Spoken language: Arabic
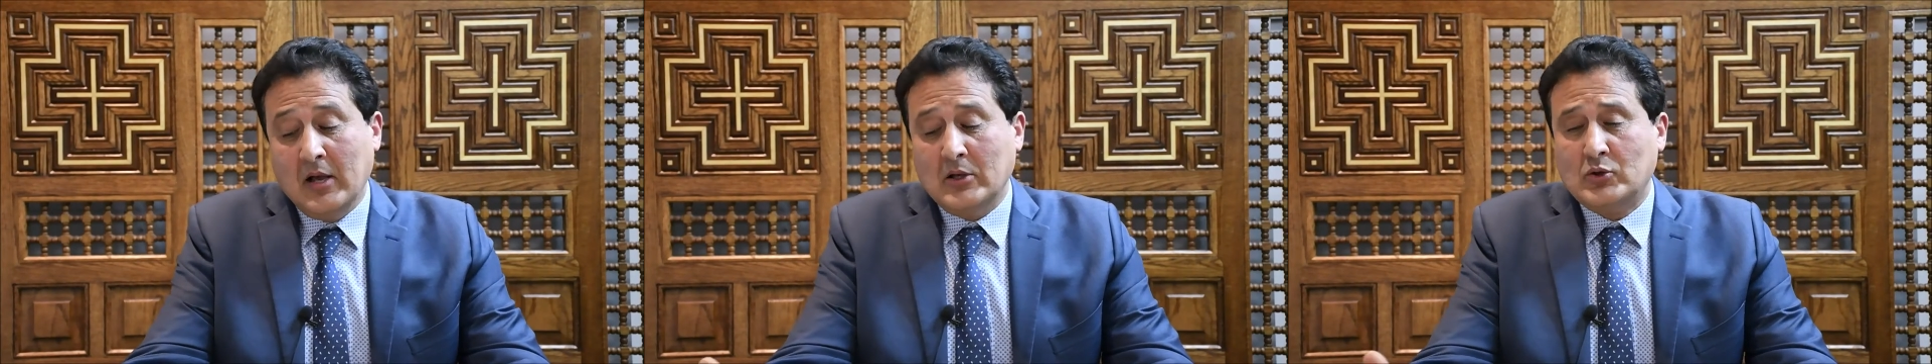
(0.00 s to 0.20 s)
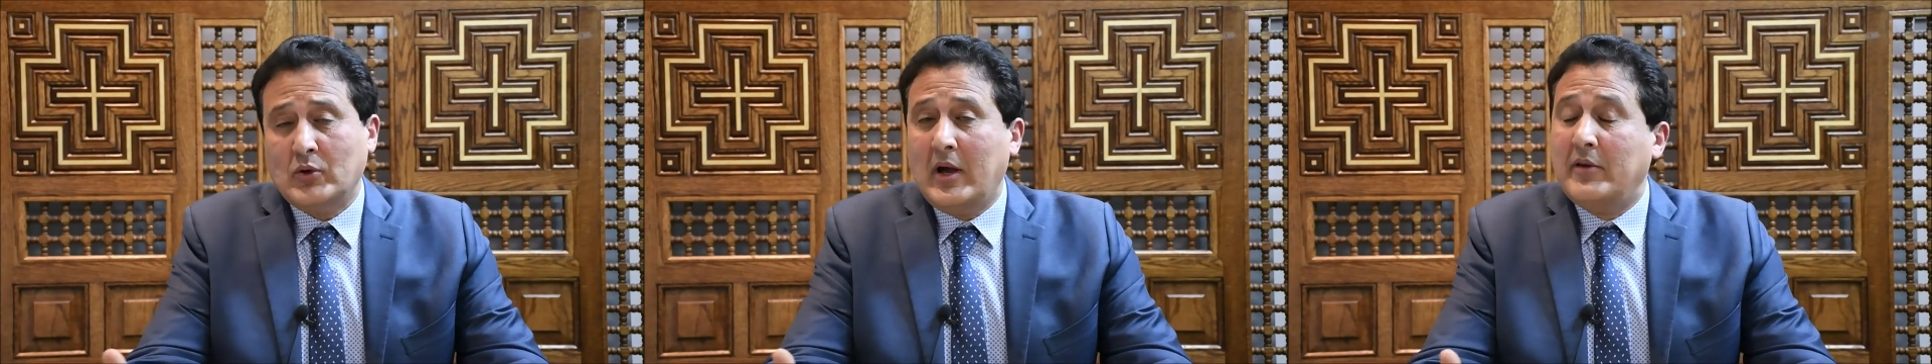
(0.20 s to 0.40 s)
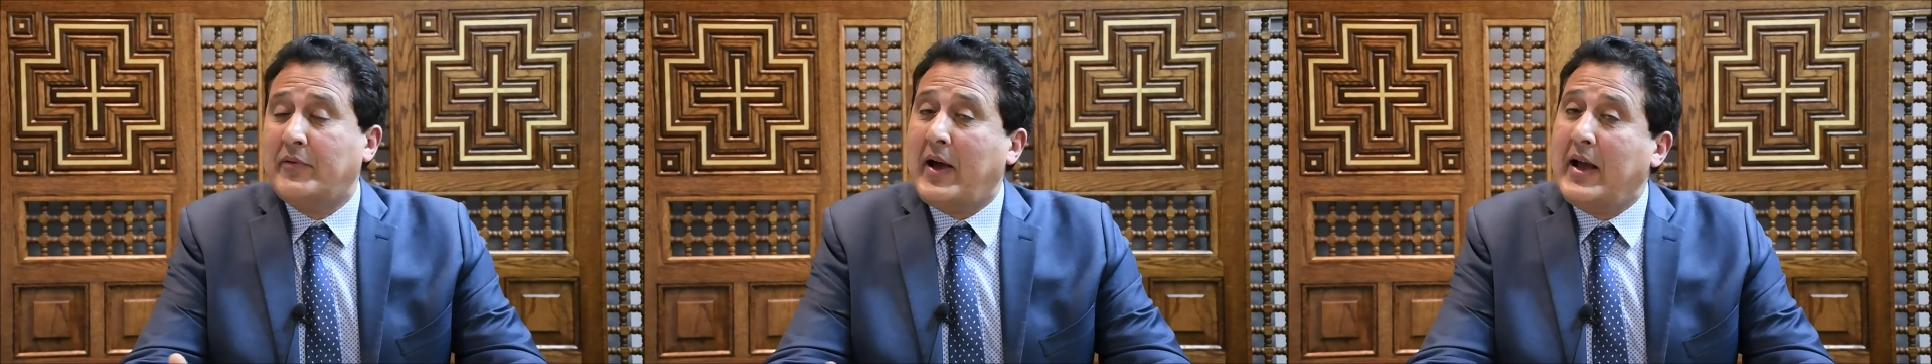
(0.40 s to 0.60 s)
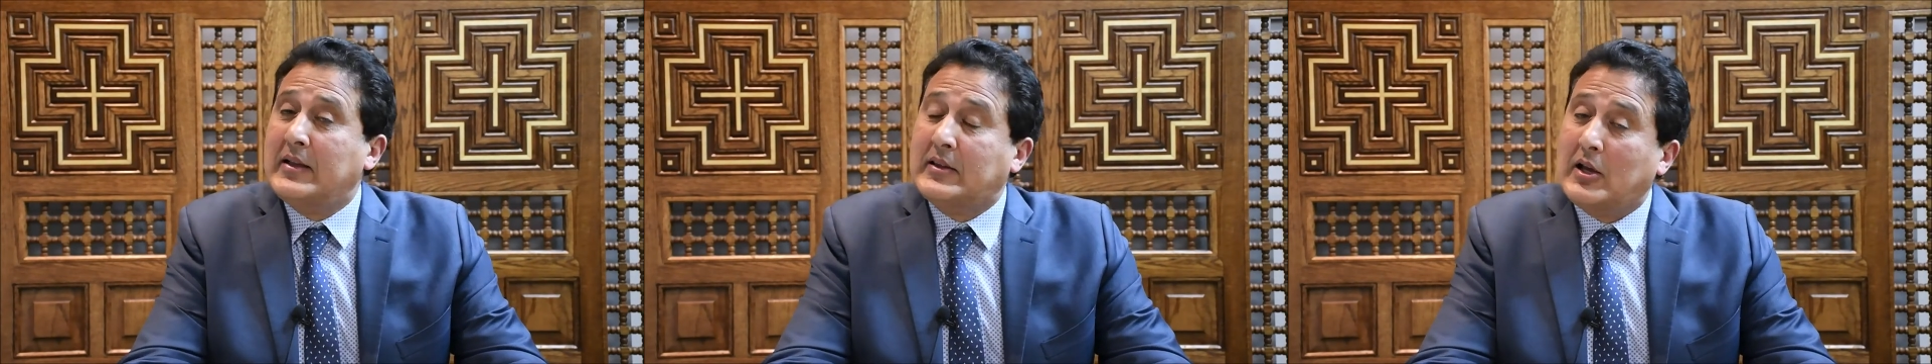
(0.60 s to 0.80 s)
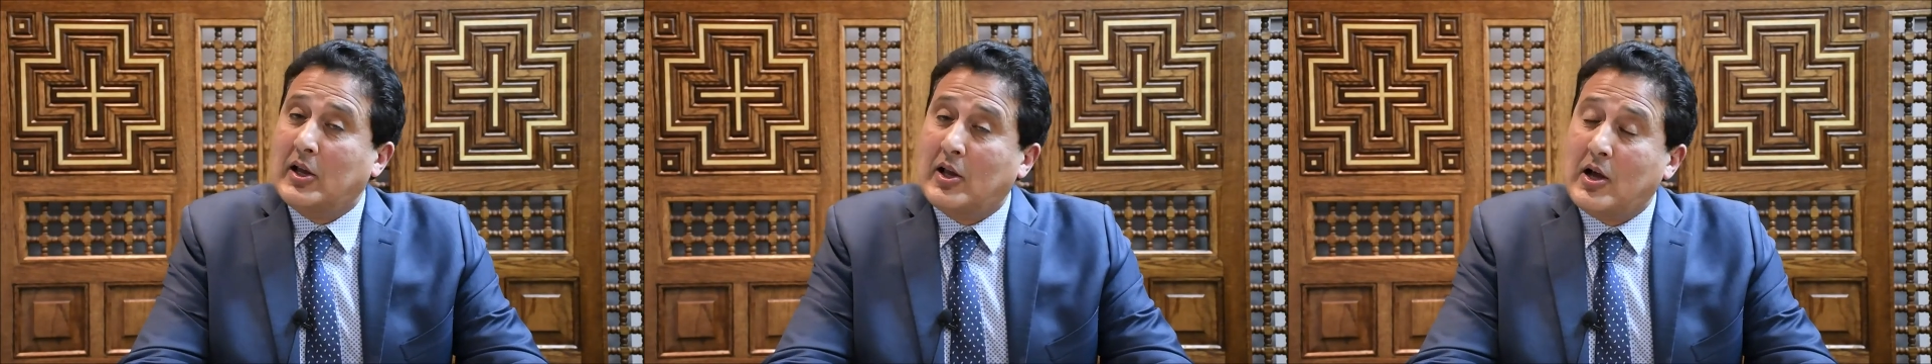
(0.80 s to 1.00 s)
سؤال في
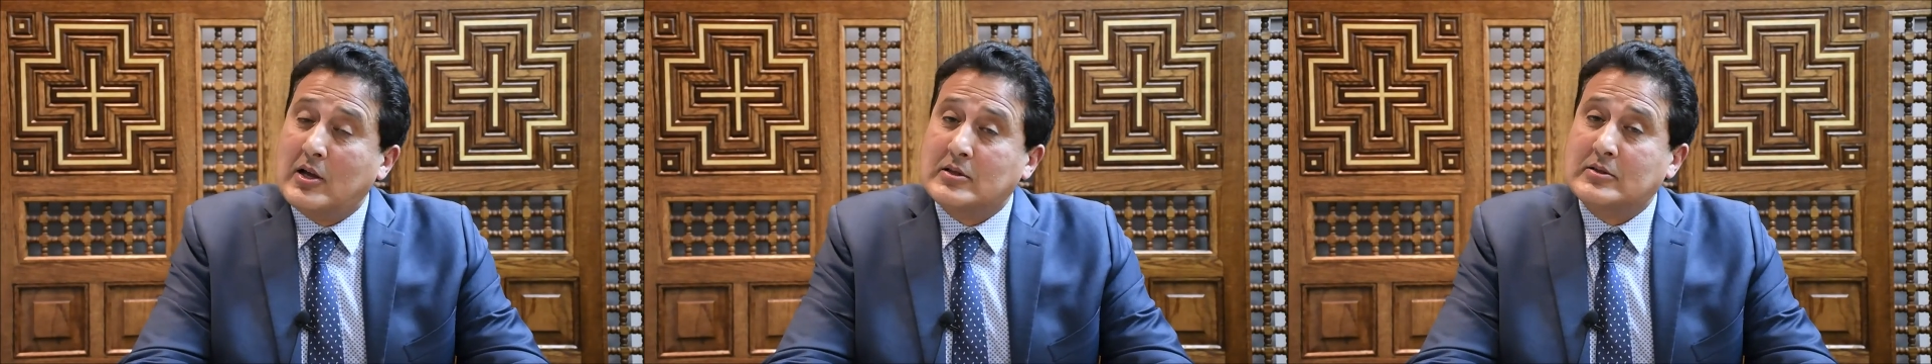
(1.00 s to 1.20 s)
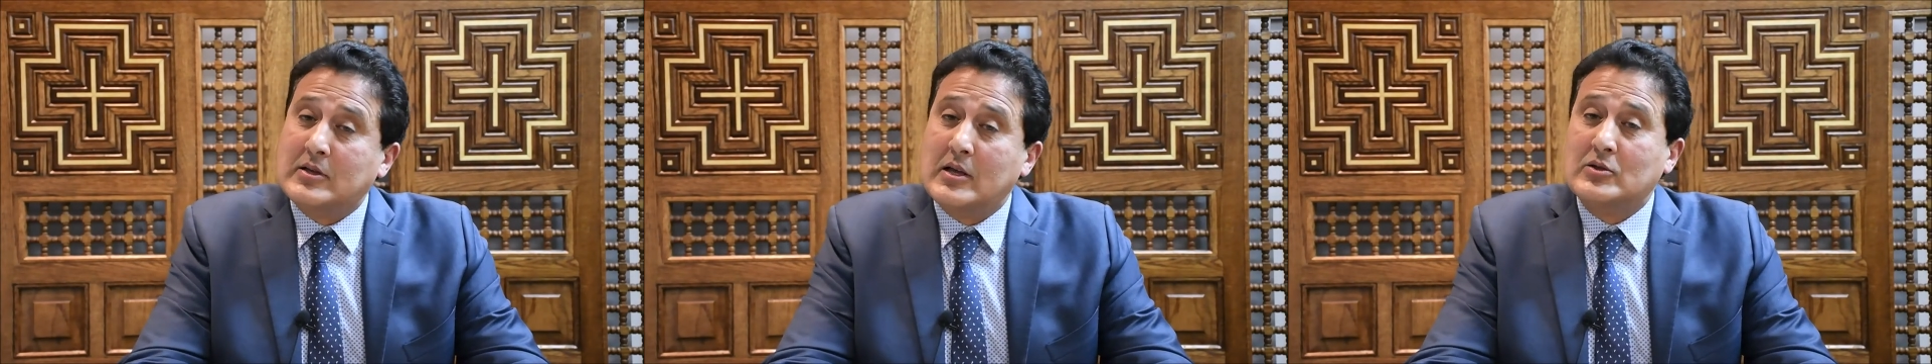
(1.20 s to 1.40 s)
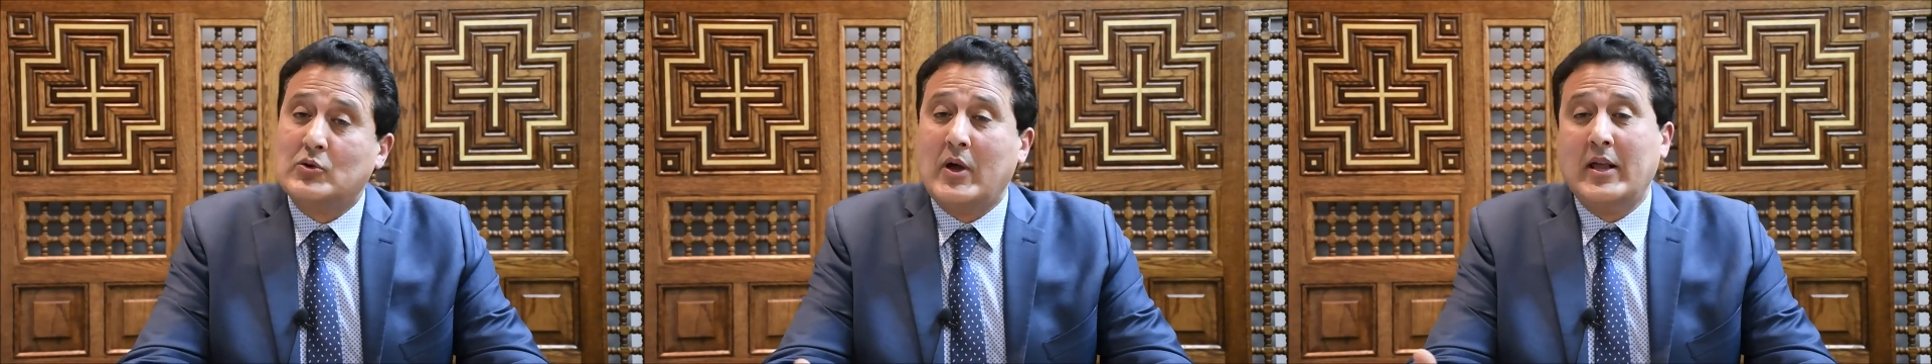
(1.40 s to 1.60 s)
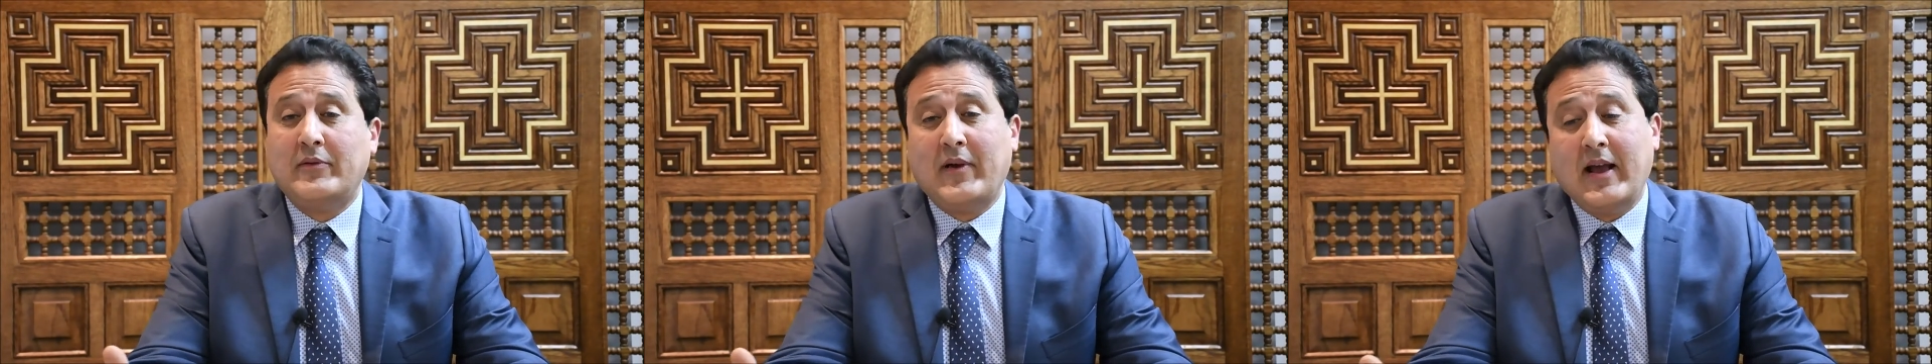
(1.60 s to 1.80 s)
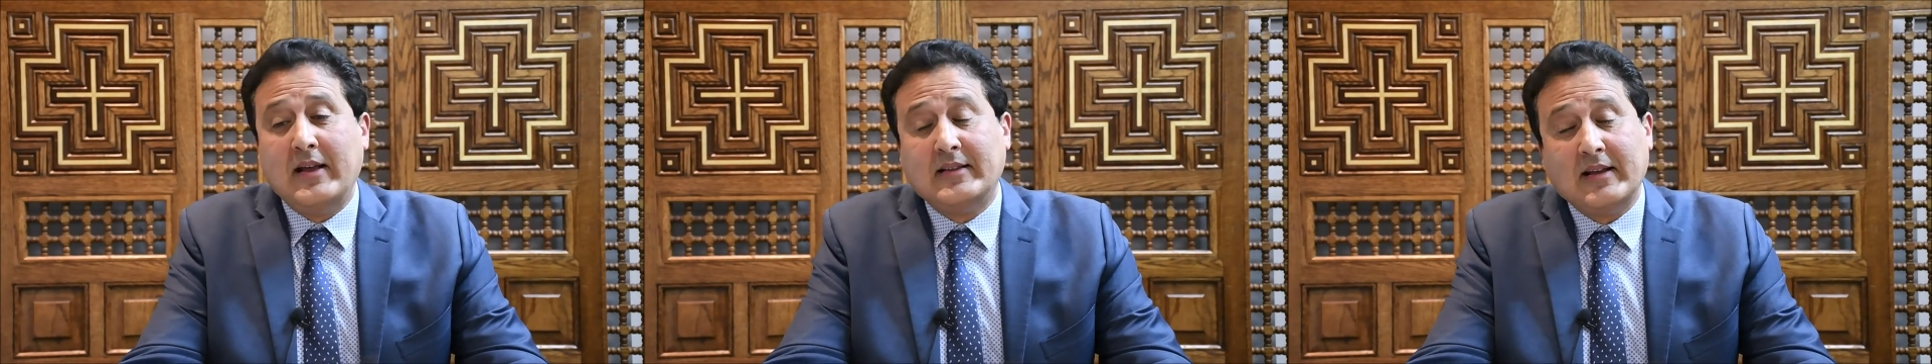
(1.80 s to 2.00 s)
حياتك الخاصه سؤال في
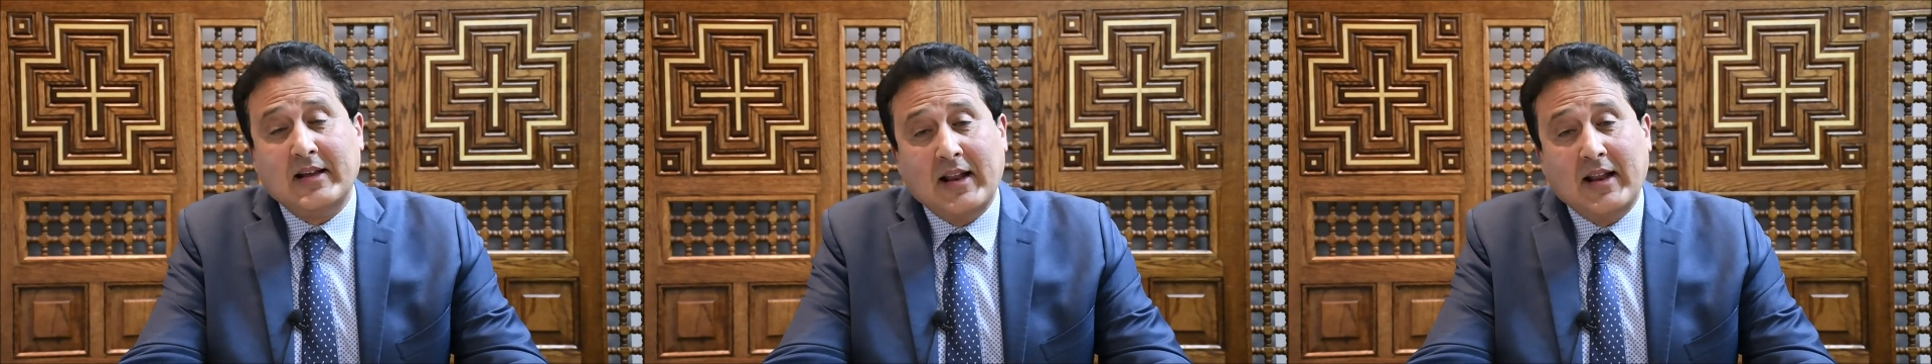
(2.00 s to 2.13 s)
حياتك